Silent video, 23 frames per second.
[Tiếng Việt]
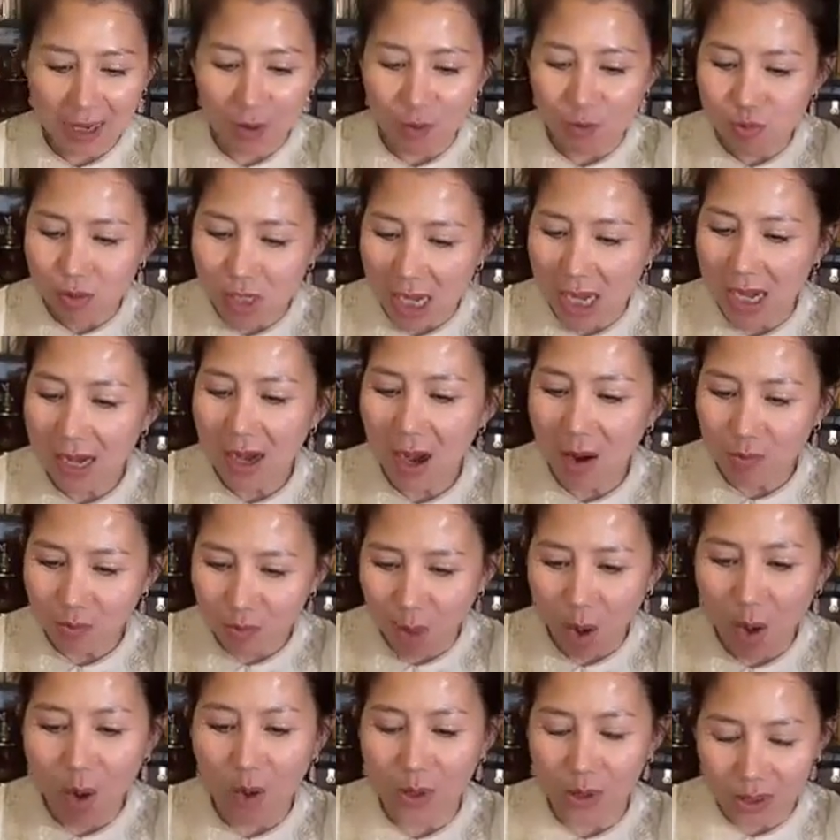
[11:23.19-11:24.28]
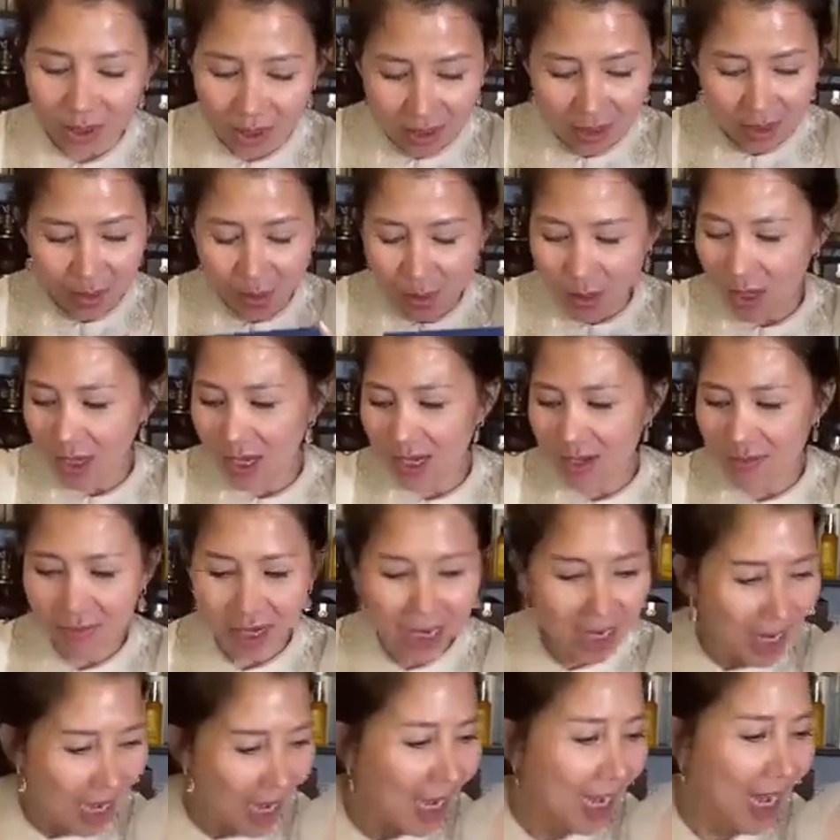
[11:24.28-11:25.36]
là cũng sẽ không còn nữa luôn
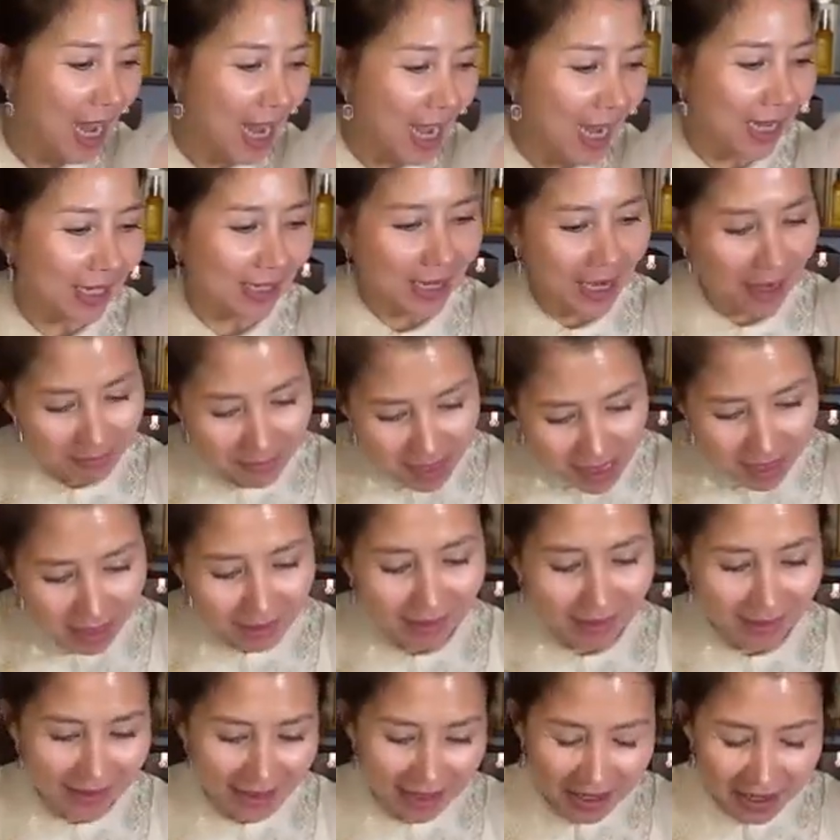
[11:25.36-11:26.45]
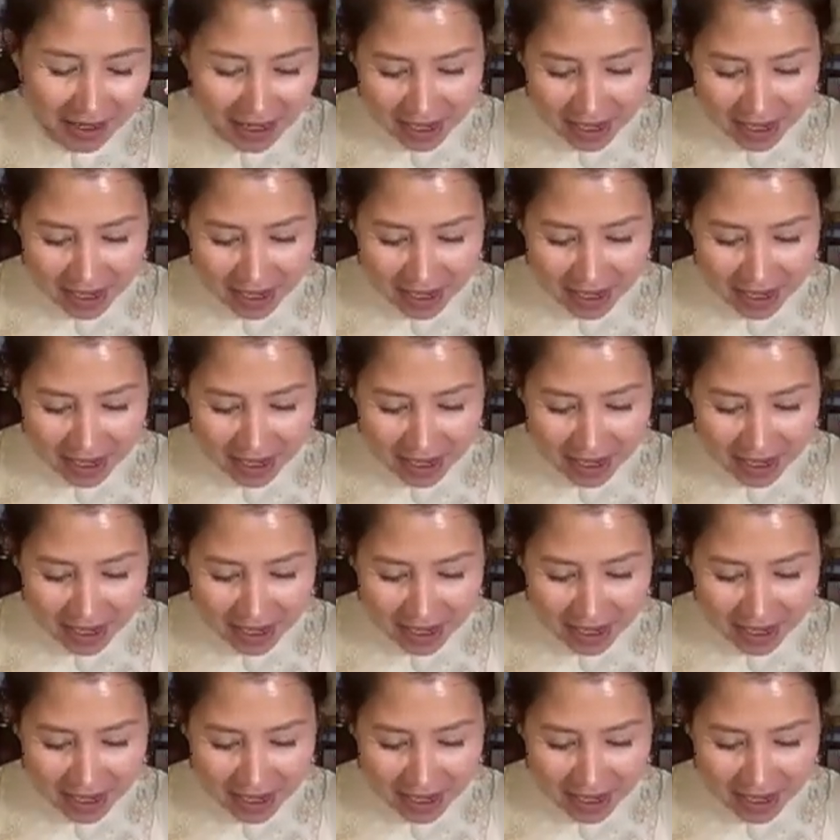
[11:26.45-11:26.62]
á Mấy cái này này Hà biết